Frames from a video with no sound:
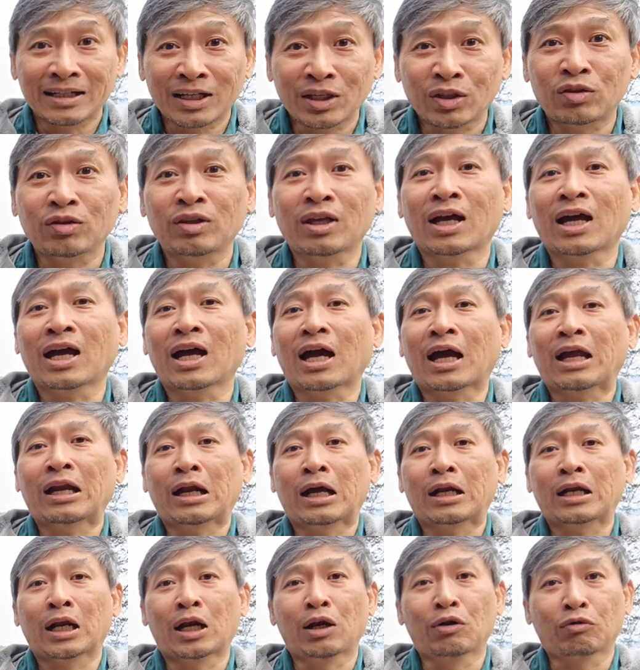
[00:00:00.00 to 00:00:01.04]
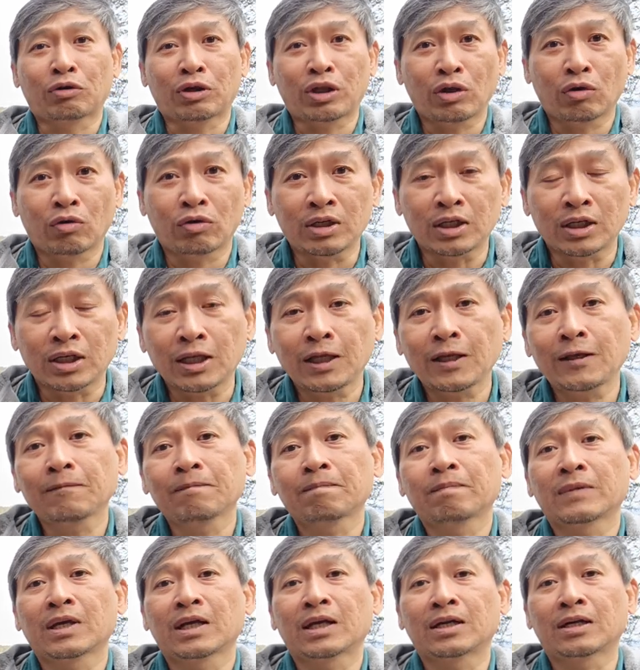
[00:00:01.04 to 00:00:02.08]
gitu ya anak-anak Lukio ini,
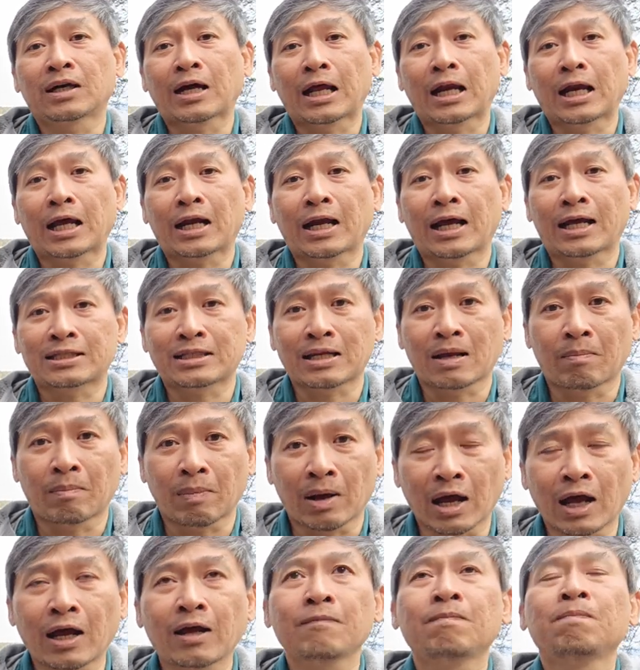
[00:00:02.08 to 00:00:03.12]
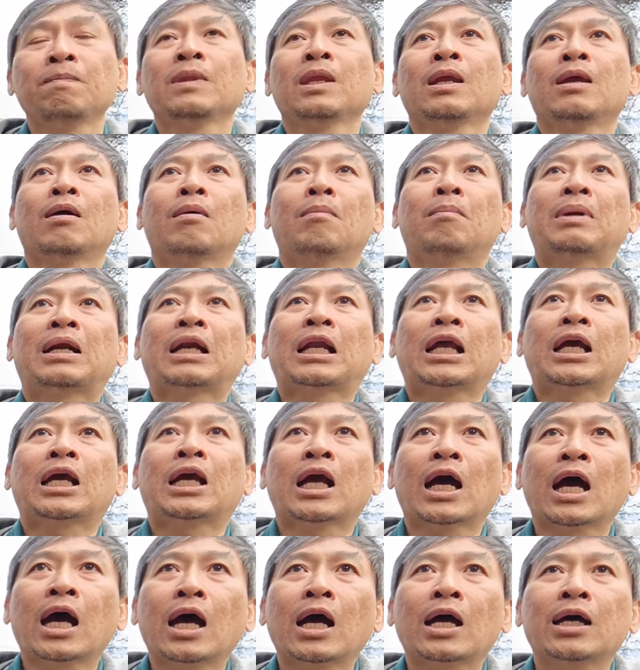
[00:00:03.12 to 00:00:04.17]
eh, anak-anak SMA,
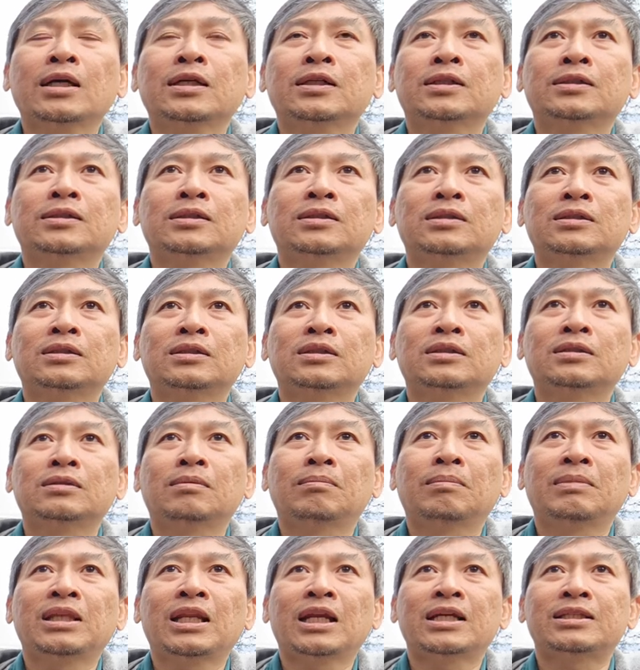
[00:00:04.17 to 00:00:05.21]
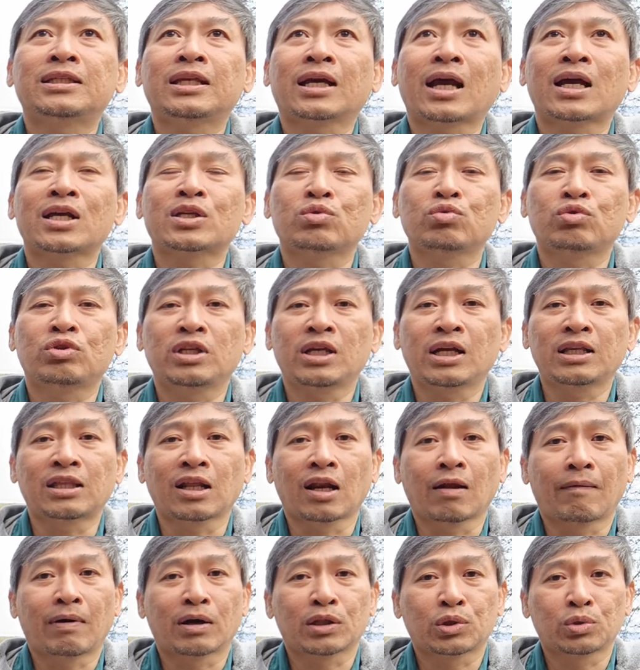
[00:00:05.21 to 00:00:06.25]
mereka eh, menyelesaikan studian
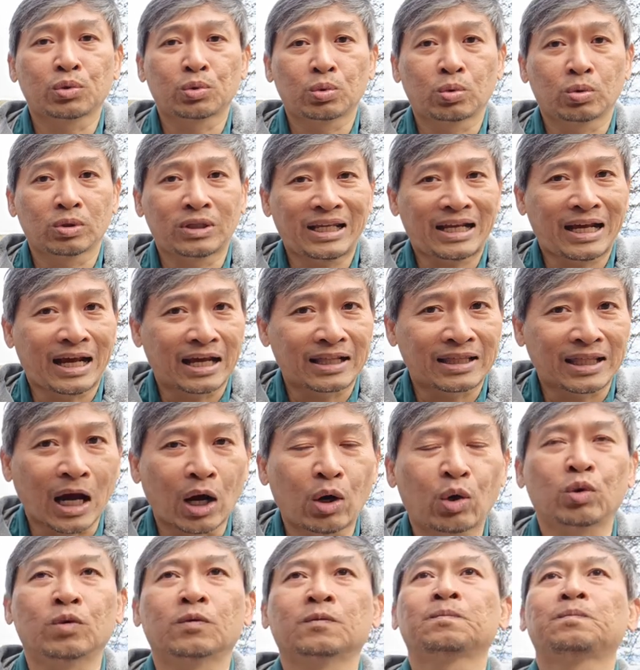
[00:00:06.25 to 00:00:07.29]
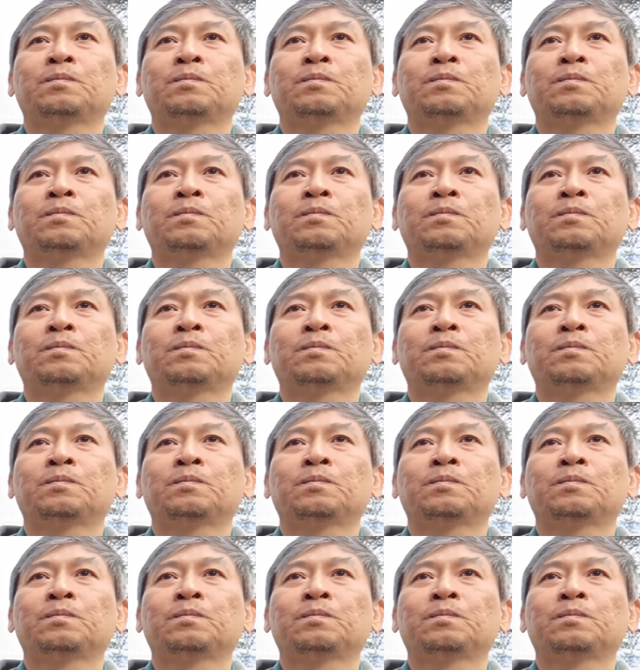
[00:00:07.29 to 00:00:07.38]
dalam waktu 3 tahun.